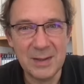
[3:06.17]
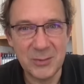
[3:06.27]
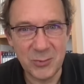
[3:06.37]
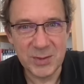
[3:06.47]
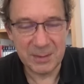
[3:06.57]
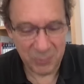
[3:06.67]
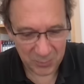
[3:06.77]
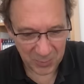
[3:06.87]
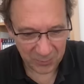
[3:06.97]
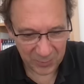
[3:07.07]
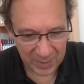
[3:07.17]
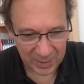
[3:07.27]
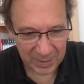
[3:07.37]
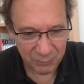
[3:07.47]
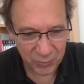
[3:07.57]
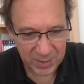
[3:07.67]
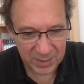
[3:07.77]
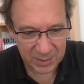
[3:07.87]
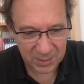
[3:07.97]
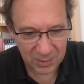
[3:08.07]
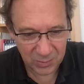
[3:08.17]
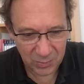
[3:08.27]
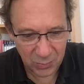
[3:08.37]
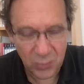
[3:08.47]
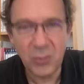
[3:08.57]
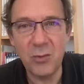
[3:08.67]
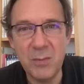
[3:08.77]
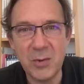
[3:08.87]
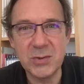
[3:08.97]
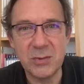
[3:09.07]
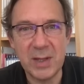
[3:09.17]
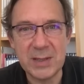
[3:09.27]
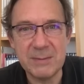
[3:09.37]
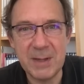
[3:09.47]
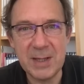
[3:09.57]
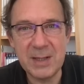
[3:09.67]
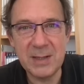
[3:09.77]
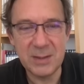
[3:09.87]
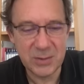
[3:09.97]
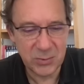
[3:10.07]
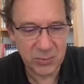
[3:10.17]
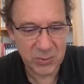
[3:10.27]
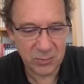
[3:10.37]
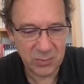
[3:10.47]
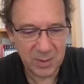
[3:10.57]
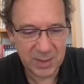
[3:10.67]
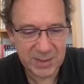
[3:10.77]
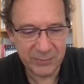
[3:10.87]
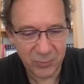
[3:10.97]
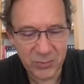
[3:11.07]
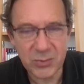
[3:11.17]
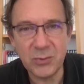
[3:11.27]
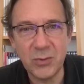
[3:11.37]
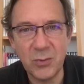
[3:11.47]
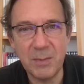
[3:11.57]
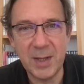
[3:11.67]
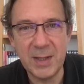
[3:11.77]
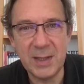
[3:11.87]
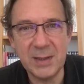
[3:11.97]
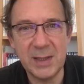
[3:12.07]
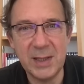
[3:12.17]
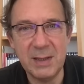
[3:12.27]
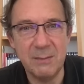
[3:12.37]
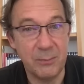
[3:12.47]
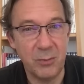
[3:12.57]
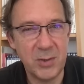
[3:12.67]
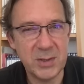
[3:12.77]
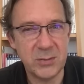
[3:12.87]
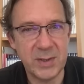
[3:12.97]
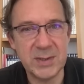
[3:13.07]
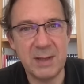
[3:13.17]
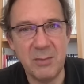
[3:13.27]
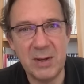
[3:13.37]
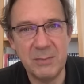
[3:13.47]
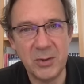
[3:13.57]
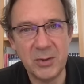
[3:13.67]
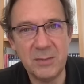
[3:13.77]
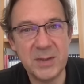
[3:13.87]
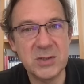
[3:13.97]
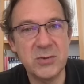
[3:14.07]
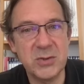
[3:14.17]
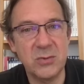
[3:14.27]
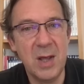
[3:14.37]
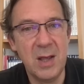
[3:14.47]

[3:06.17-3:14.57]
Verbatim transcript: Tout simplement. Voilà. Et puis, le gros morceau de la semaine, ce sont les évolutions de deux planètes qui, pour moi, sont extrêmement importantes parce que ce sont